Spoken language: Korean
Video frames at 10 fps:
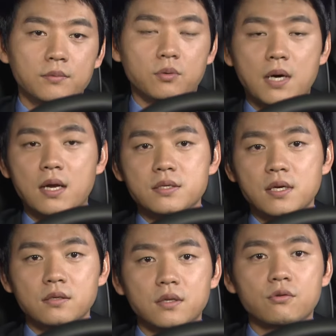뭐
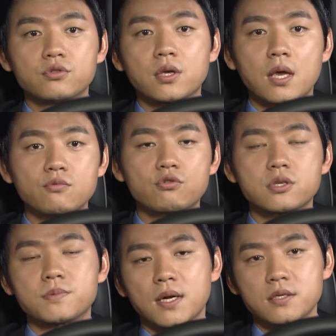말하지 않는데 굳이 캐묻고 싶진